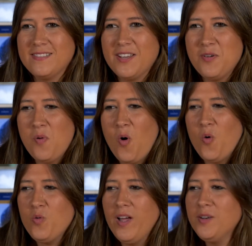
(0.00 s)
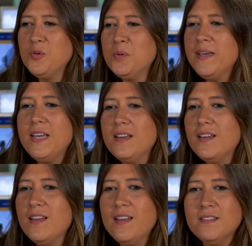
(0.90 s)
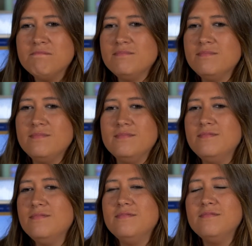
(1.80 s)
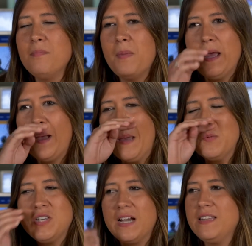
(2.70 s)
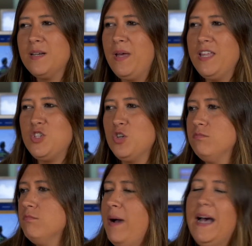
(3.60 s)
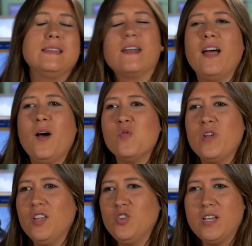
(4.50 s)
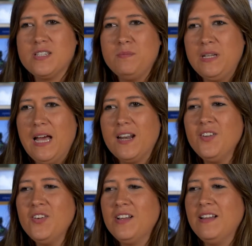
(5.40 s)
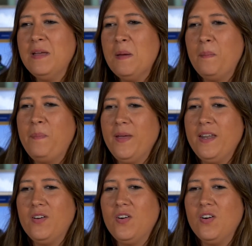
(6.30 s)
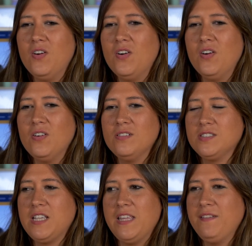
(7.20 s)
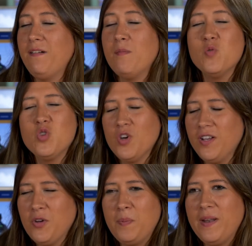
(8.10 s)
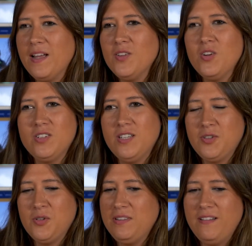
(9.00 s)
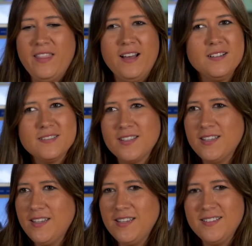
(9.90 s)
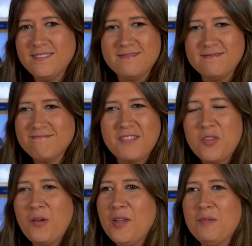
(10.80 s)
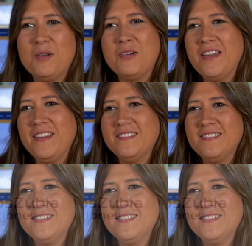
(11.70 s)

Es como una nube. Mm, hay mucha gente que me ha dicho, va a tardar un año en asimilarlo pero o sea, llevaba muchos años esperándolo y estoy de verdad que, todavía no me lo creo.